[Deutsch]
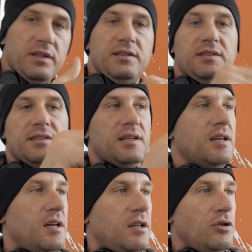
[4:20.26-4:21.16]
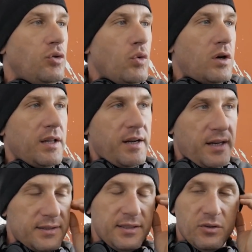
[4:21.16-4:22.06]
in diese dunkle
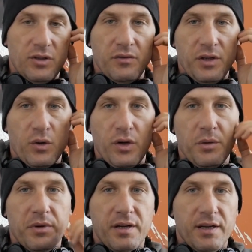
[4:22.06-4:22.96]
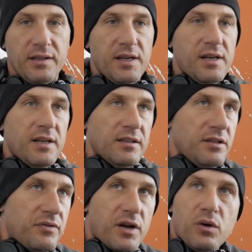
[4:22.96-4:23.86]
Gasse oder wie auch immer rein.
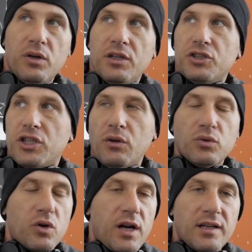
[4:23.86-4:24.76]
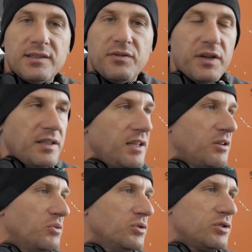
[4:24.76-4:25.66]
Die Frau schaut nur ganz
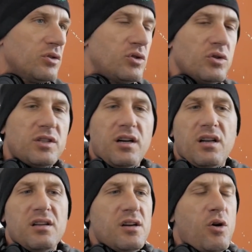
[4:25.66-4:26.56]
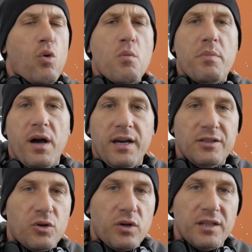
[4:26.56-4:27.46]
wenig und so total
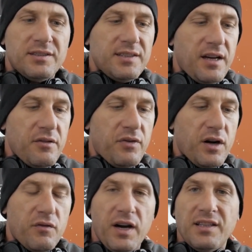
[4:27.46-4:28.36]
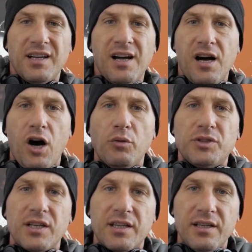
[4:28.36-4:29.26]
unbeeindruckt geht sie einfach weiter.
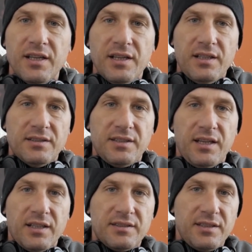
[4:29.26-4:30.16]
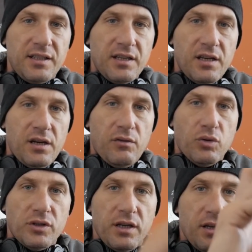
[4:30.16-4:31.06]
Hauptsache, sie hat sich
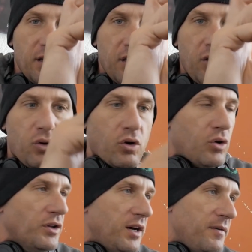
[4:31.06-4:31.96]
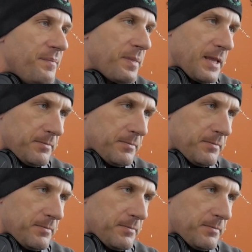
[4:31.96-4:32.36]
von der Corona